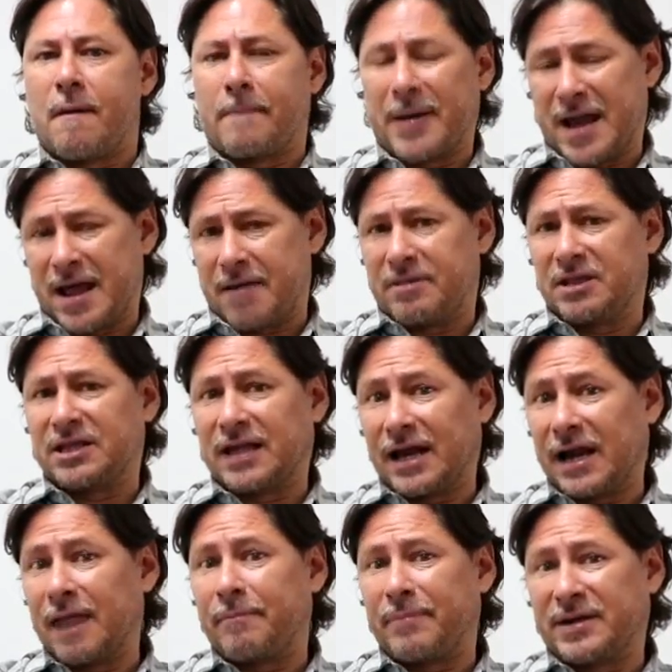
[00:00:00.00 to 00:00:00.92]
Para
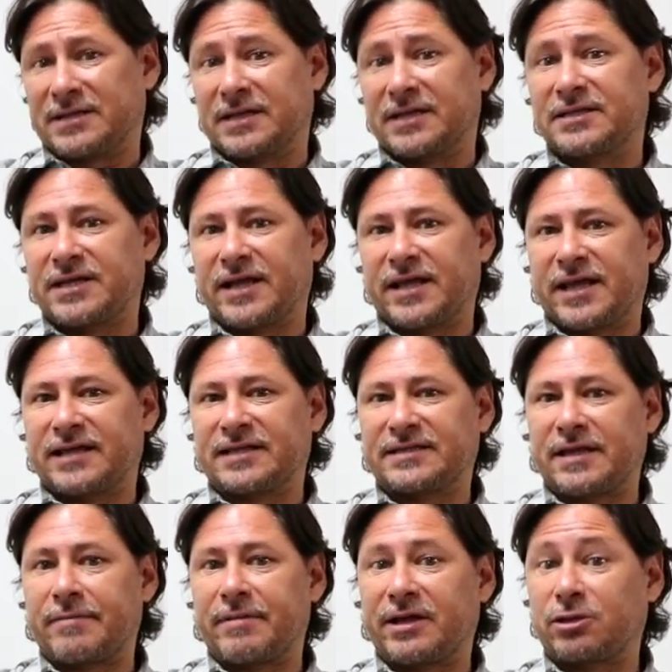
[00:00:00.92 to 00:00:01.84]
evitar la presencia de
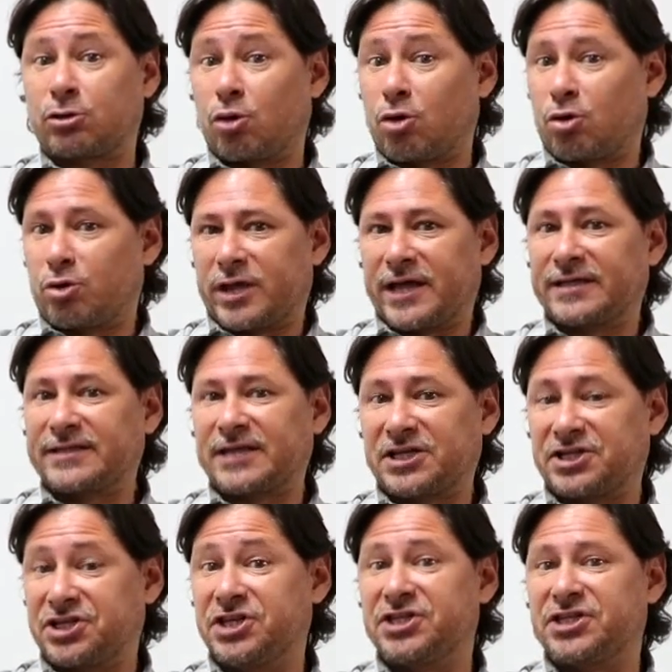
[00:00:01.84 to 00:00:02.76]
este vector o de
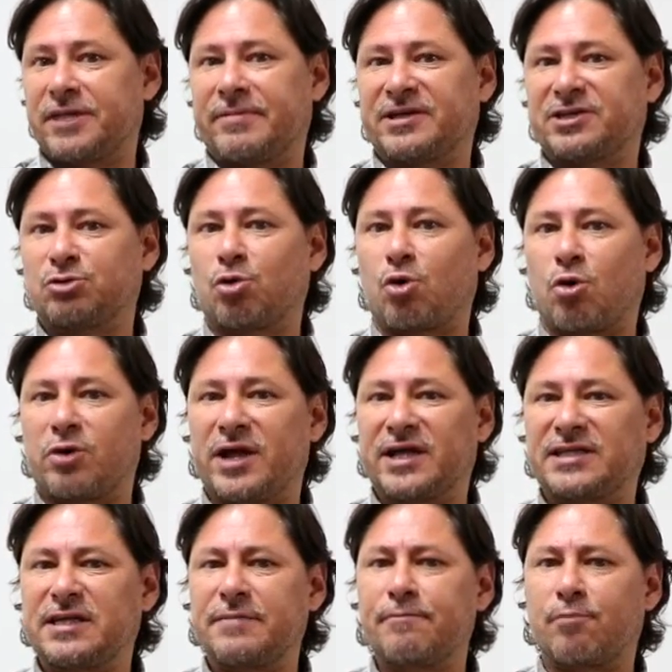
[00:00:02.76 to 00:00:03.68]
esta chinche
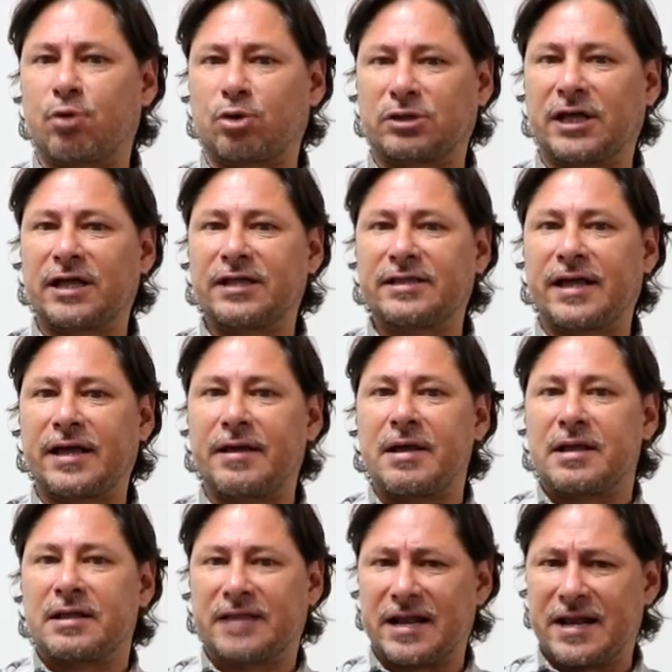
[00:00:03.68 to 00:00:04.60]
besucona es
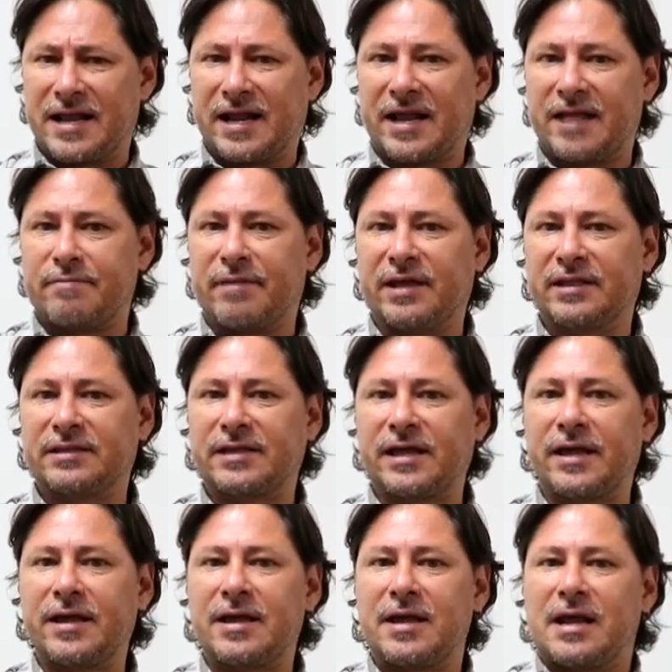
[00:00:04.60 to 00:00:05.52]
importante tener en
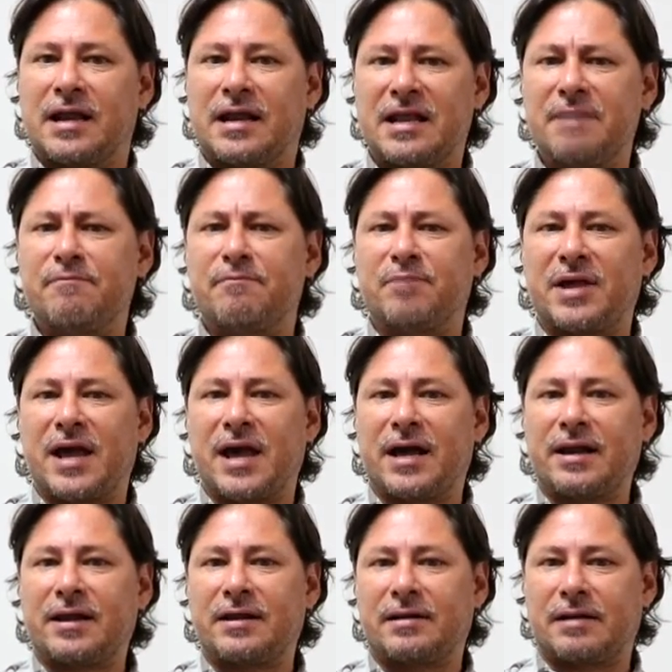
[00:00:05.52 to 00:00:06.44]
mente
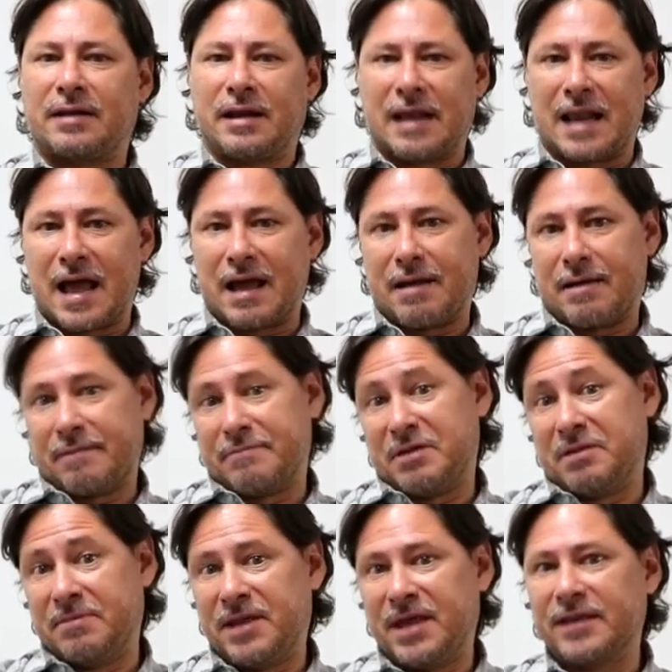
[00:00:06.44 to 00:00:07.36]
limpiar la
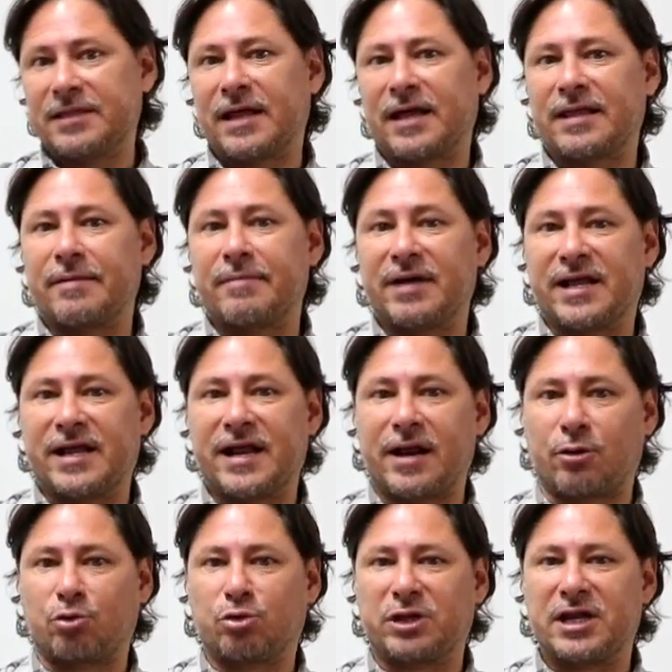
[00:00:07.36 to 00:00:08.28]
vivienda de
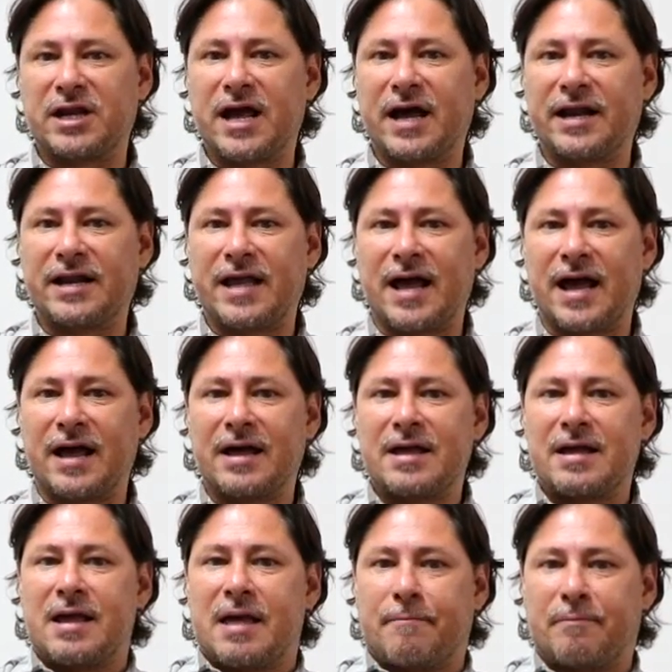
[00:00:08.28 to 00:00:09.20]
manera rutinaria,
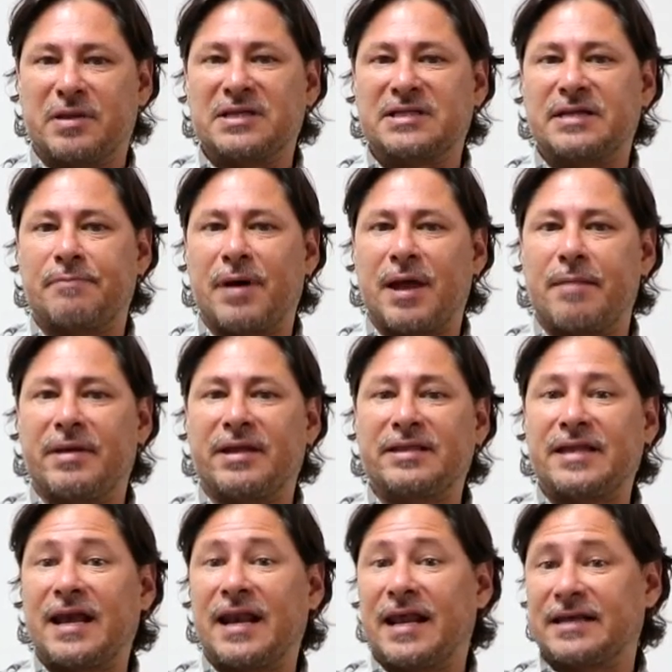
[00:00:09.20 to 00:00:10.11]

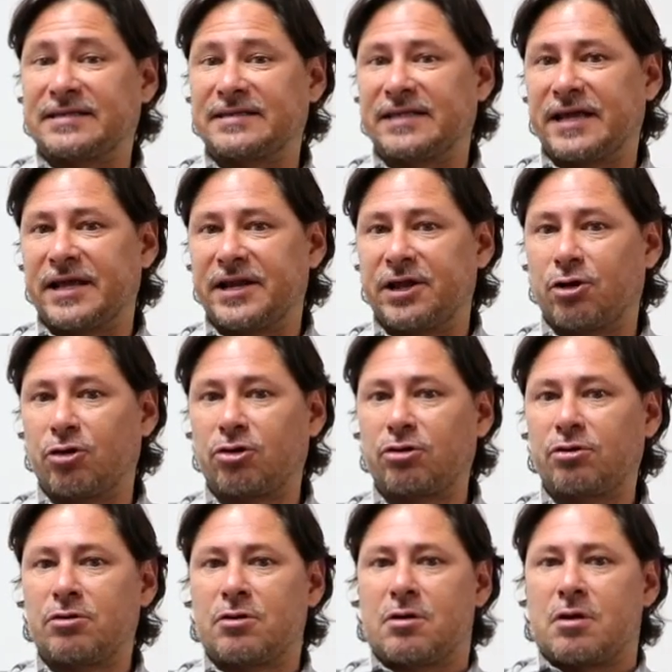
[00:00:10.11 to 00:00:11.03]
principalmente el
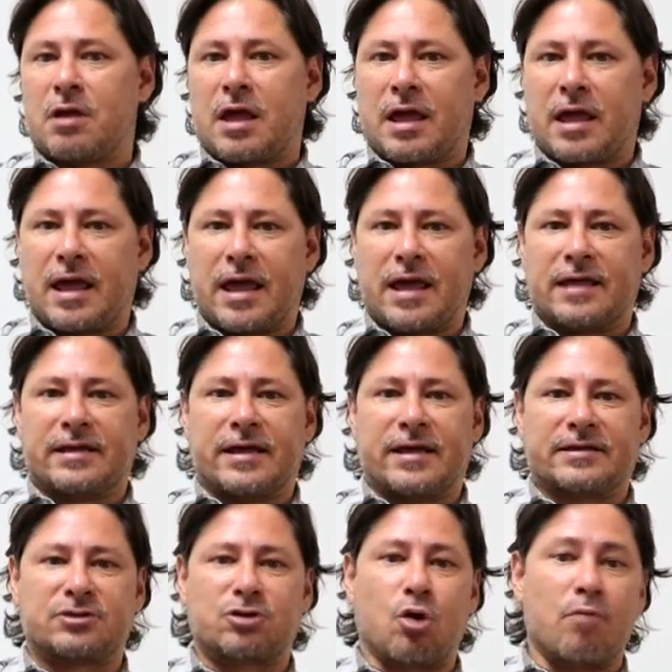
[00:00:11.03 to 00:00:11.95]
exterior,
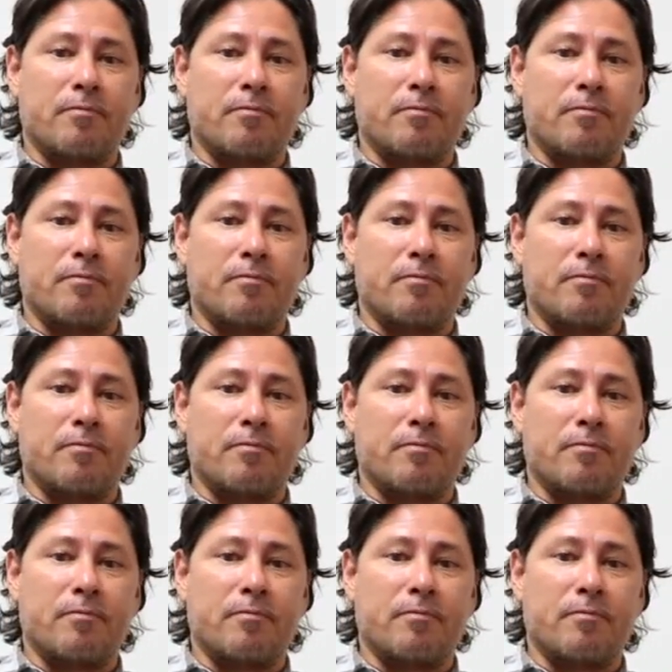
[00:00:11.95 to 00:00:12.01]
eh,